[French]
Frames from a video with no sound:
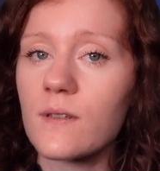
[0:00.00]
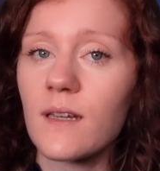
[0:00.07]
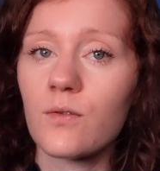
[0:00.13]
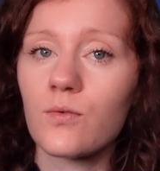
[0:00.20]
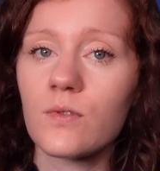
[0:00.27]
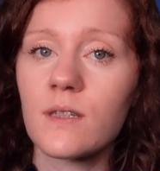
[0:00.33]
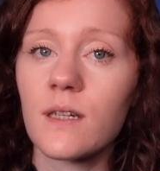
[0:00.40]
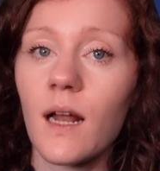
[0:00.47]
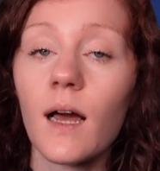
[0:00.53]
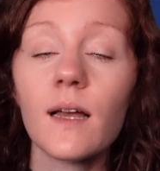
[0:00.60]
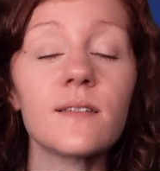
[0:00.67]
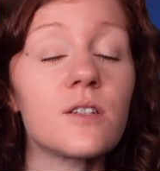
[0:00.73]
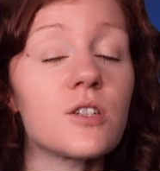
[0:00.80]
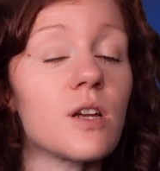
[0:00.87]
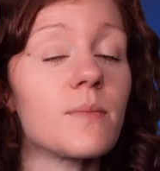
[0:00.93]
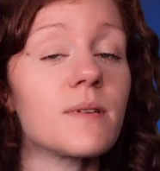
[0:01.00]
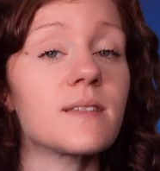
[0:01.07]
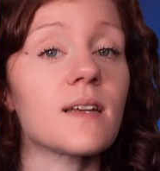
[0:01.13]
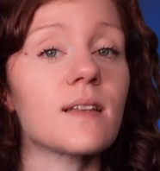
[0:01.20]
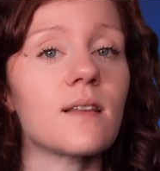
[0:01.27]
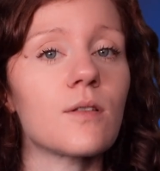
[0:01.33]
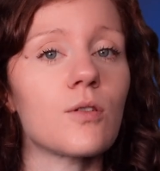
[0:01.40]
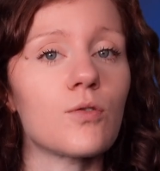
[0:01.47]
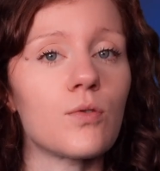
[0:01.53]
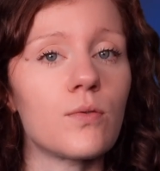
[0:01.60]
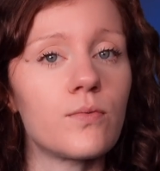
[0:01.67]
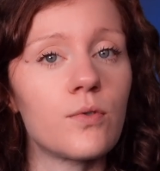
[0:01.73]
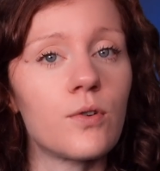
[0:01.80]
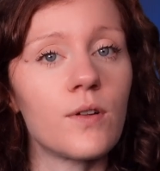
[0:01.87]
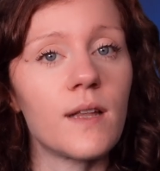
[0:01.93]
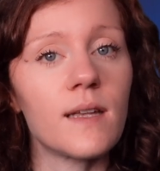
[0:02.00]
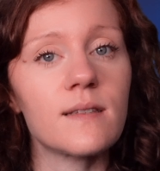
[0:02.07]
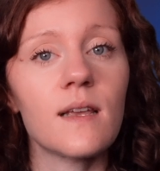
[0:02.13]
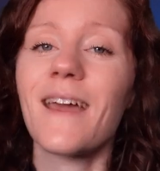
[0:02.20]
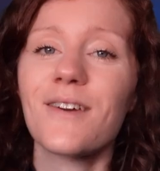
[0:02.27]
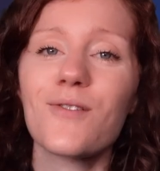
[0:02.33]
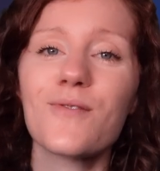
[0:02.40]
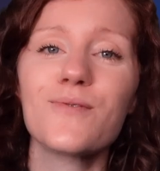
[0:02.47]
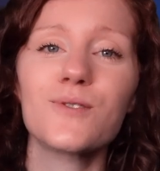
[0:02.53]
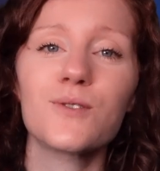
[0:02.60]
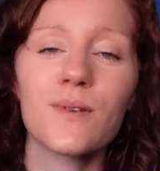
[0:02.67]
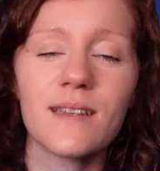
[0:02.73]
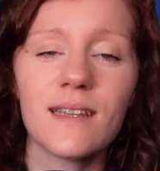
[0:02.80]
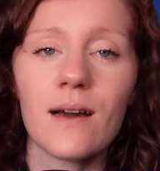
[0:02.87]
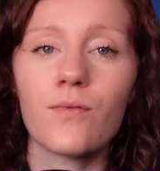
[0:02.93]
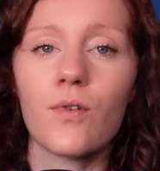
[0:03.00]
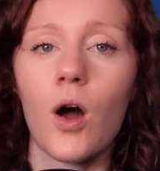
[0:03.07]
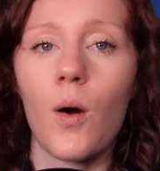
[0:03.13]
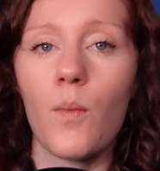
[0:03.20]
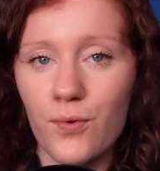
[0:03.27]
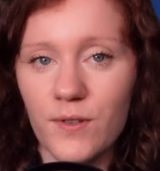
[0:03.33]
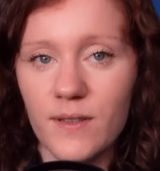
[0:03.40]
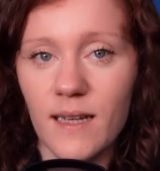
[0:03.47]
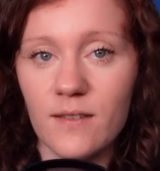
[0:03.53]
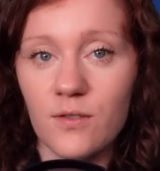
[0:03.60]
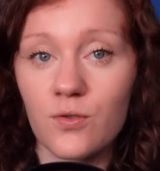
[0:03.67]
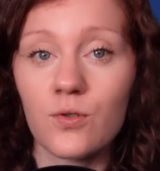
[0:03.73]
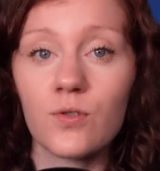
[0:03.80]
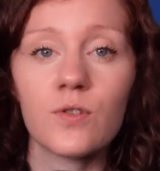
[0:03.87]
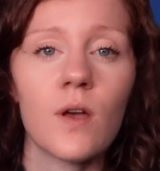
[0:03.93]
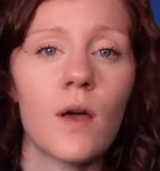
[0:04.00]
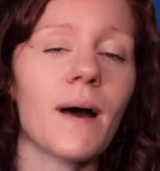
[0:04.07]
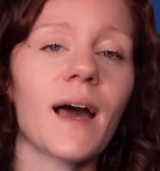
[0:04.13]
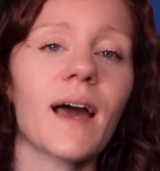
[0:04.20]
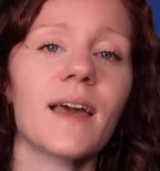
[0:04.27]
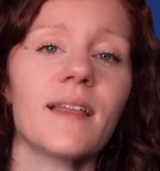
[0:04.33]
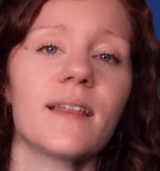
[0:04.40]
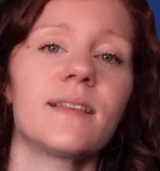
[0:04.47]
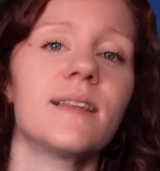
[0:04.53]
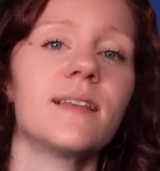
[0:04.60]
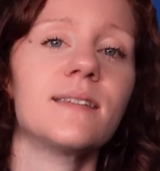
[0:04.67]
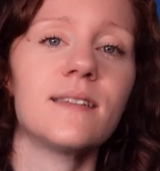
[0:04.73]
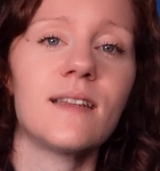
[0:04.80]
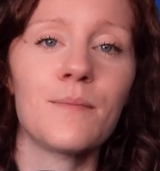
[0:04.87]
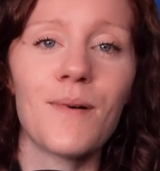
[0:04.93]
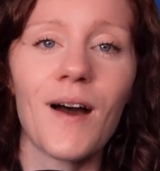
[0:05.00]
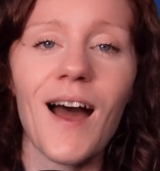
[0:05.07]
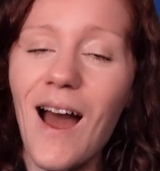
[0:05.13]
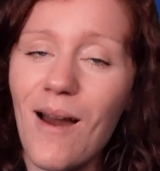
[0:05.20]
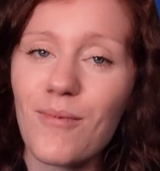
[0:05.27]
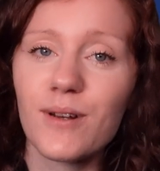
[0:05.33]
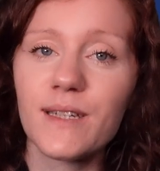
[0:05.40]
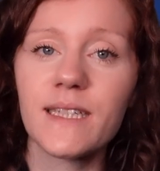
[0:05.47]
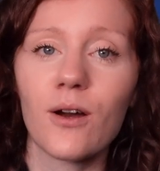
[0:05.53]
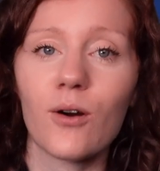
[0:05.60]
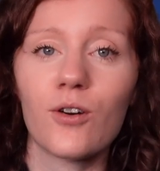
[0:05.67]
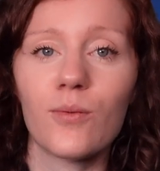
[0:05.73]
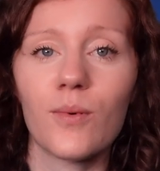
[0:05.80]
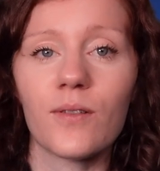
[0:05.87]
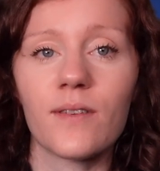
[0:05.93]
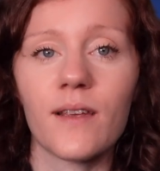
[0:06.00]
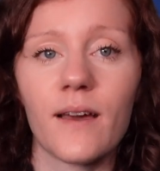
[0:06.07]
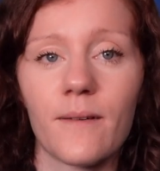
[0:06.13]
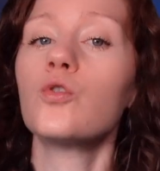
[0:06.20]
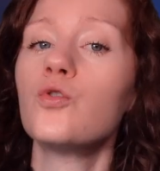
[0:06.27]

cet outil-là Si jamais certains d'entre vous connaissent et que vous souhaitez avoir plus d'astuces, pareil, n'hésitez pas à me le dire en commentaire.